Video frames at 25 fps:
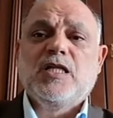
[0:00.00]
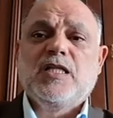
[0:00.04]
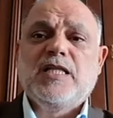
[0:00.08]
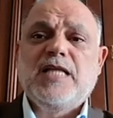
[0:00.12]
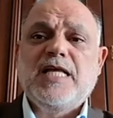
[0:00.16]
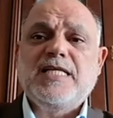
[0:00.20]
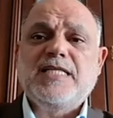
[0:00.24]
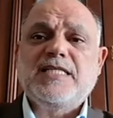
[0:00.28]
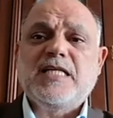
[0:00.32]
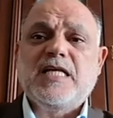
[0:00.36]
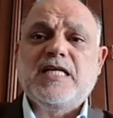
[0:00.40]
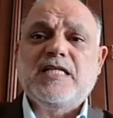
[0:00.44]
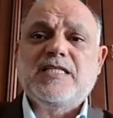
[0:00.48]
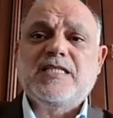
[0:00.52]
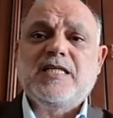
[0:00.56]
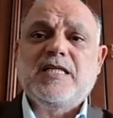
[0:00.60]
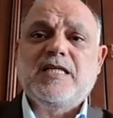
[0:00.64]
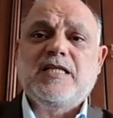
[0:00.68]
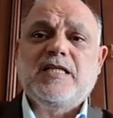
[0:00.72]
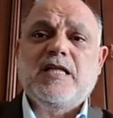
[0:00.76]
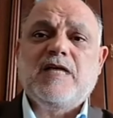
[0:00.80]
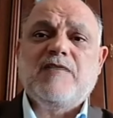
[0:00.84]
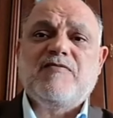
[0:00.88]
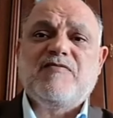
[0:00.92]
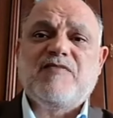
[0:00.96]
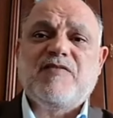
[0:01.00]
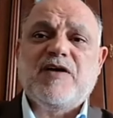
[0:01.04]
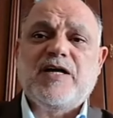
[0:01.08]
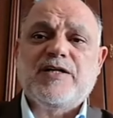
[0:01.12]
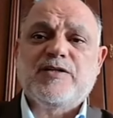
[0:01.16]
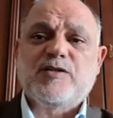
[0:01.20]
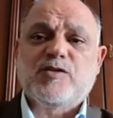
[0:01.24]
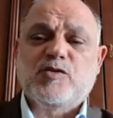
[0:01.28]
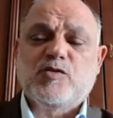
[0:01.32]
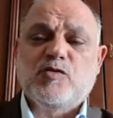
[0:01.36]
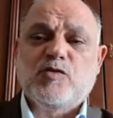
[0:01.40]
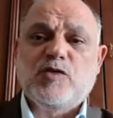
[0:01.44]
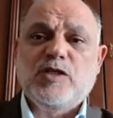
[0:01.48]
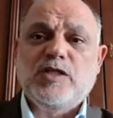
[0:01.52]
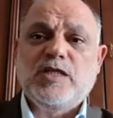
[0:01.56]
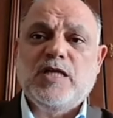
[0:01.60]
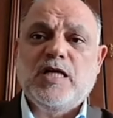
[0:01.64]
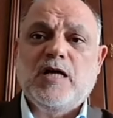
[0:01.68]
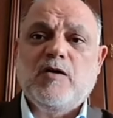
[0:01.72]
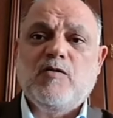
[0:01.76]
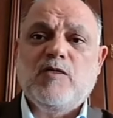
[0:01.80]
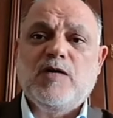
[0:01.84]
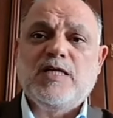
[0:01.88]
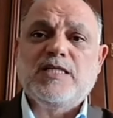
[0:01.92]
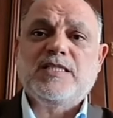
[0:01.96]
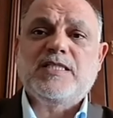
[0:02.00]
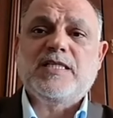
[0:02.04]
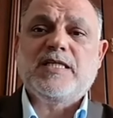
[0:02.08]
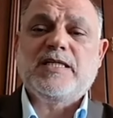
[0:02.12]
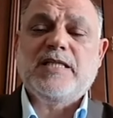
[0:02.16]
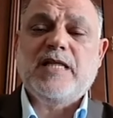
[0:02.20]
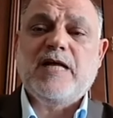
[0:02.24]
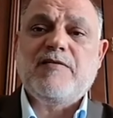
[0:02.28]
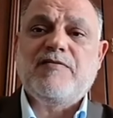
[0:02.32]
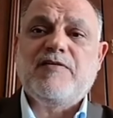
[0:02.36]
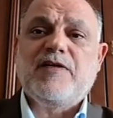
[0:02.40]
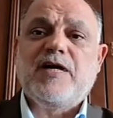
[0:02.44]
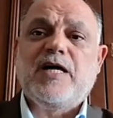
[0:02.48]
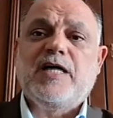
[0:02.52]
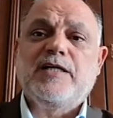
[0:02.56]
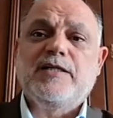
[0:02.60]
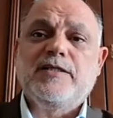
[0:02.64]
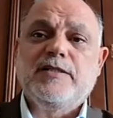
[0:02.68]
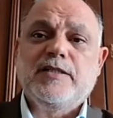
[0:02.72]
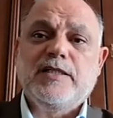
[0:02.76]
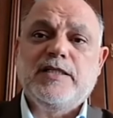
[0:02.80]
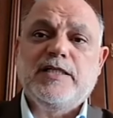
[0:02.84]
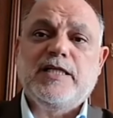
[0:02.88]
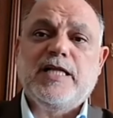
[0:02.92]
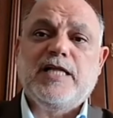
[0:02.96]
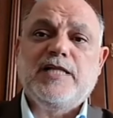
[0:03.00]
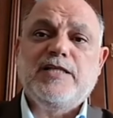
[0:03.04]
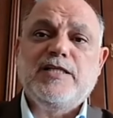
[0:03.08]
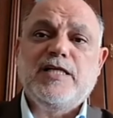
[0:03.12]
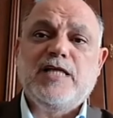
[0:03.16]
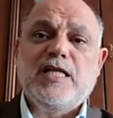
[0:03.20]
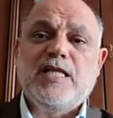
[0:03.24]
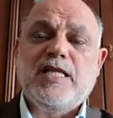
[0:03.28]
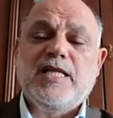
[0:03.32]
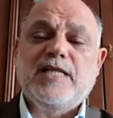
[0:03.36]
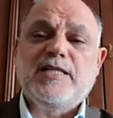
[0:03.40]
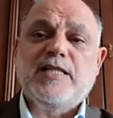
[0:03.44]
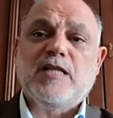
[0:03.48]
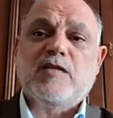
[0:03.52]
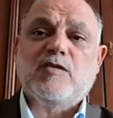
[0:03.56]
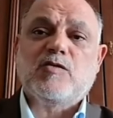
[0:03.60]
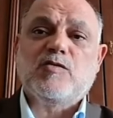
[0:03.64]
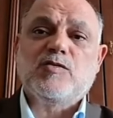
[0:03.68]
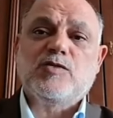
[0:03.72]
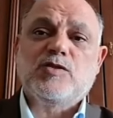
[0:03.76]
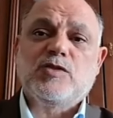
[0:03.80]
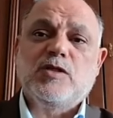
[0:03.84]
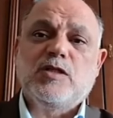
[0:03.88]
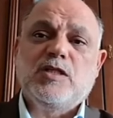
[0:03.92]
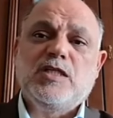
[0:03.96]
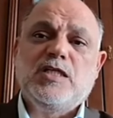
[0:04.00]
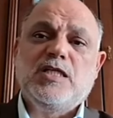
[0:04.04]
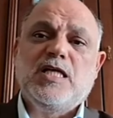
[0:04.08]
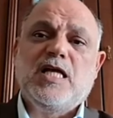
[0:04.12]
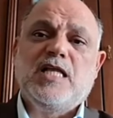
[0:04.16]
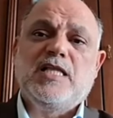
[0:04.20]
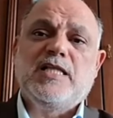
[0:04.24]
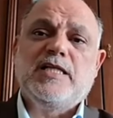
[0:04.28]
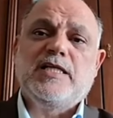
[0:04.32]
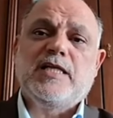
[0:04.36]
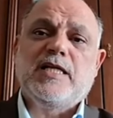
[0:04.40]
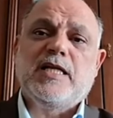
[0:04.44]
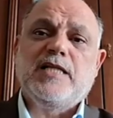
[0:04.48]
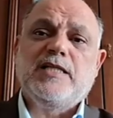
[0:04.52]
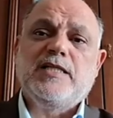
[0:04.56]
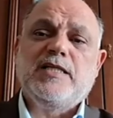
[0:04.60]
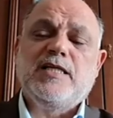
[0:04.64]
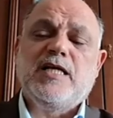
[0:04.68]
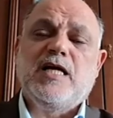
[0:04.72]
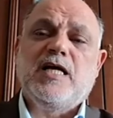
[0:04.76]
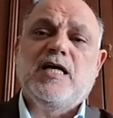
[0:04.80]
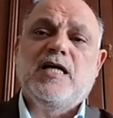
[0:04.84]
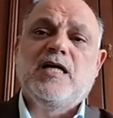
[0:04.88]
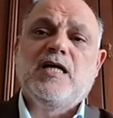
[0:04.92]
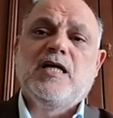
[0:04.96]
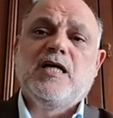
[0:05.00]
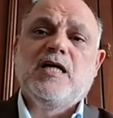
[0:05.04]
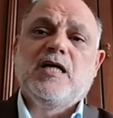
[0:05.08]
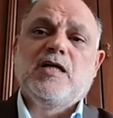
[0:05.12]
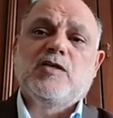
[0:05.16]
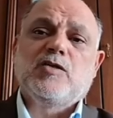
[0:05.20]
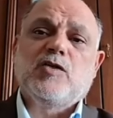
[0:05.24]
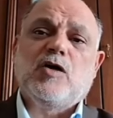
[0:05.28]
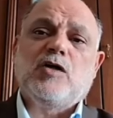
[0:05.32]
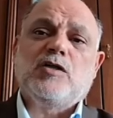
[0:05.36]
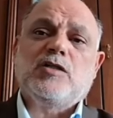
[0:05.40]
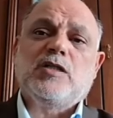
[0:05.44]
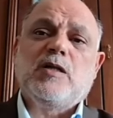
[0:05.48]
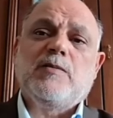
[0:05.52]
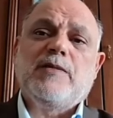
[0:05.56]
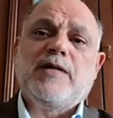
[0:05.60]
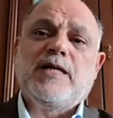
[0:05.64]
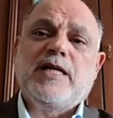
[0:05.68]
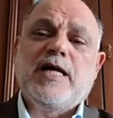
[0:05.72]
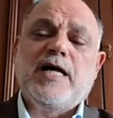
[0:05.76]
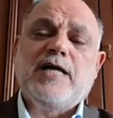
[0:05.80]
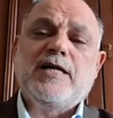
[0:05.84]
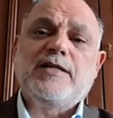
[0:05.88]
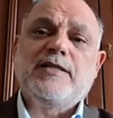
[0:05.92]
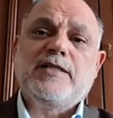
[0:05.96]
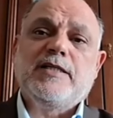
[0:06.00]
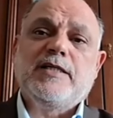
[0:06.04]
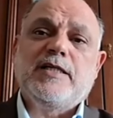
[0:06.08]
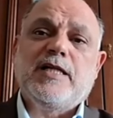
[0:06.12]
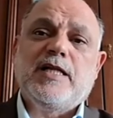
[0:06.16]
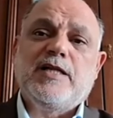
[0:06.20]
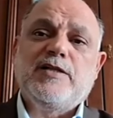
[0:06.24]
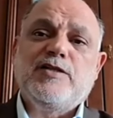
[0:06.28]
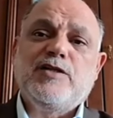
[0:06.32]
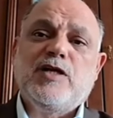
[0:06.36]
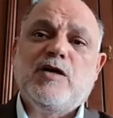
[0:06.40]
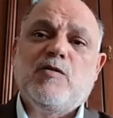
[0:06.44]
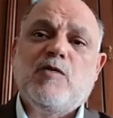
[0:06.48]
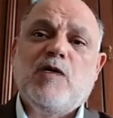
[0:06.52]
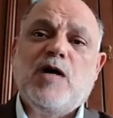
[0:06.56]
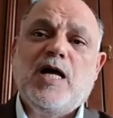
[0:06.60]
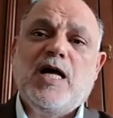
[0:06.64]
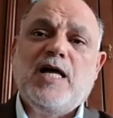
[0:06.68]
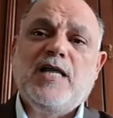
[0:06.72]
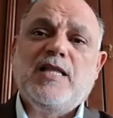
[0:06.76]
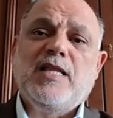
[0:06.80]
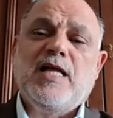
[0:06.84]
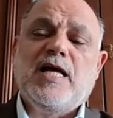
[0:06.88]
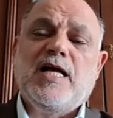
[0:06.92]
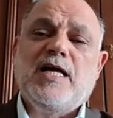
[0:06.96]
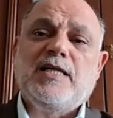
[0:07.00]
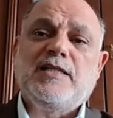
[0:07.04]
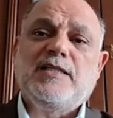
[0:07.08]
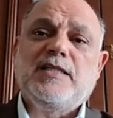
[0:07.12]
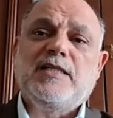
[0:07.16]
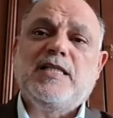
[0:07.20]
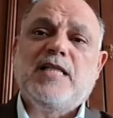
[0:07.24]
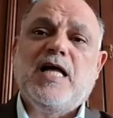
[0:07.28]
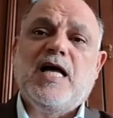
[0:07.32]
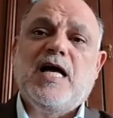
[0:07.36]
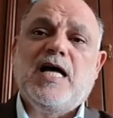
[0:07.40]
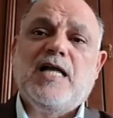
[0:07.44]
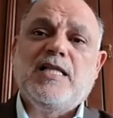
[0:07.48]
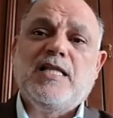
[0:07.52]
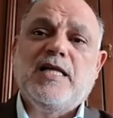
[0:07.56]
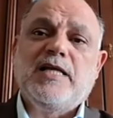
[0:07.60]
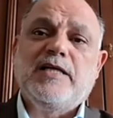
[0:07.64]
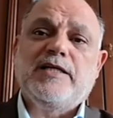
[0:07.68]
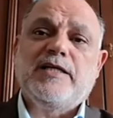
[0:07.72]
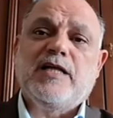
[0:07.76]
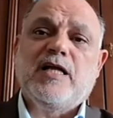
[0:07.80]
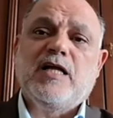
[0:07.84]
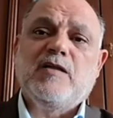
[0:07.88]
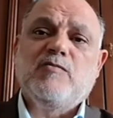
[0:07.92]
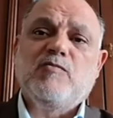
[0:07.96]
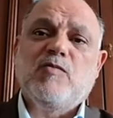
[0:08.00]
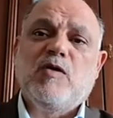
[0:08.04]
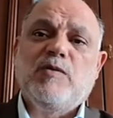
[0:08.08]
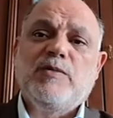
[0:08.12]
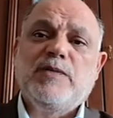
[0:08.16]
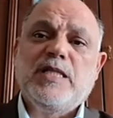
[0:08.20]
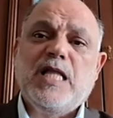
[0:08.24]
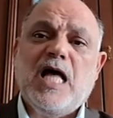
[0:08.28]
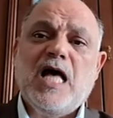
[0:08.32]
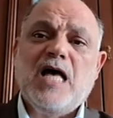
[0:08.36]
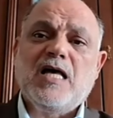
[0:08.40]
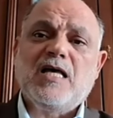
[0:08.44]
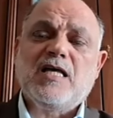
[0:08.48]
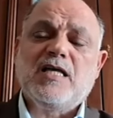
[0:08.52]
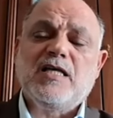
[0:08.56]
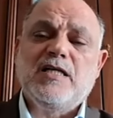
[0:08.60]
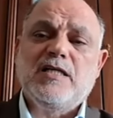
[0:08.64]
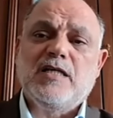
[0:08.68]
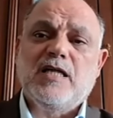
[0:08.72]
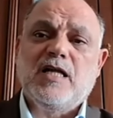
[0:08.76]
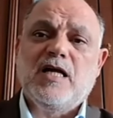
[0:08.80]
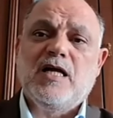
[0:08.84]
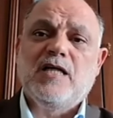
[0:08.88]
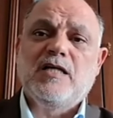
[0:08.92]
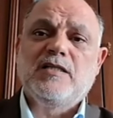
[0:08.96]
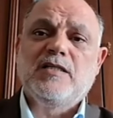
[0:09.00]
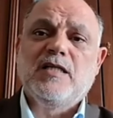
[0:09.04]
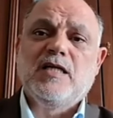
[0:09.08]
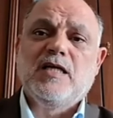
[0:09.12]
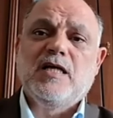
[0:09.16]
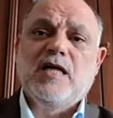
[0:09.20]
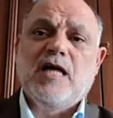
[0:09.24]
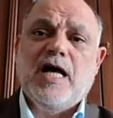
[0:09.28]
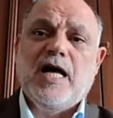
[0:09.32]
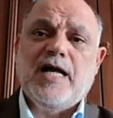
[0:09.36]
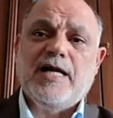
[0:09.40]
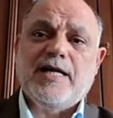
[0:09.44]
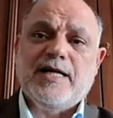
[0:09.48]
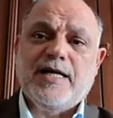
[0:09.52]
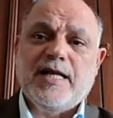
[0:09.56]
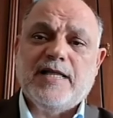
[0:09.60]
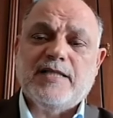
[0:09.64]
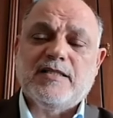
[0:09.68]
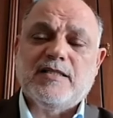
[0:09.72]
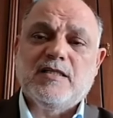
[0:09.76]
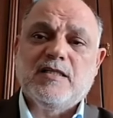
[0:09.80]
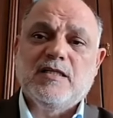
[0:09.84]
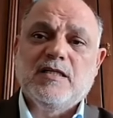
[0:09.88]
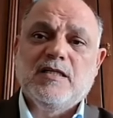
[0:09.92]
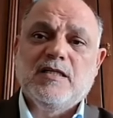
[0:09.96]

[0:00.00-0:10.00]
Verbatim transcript: ليس استهداف أرض سورية هو استهداف أرض إيرانية لأن القنصلية الإيرانية تعتبر أرض إيرانية وهذا اعتداء على إيران ومن حق إيران الرد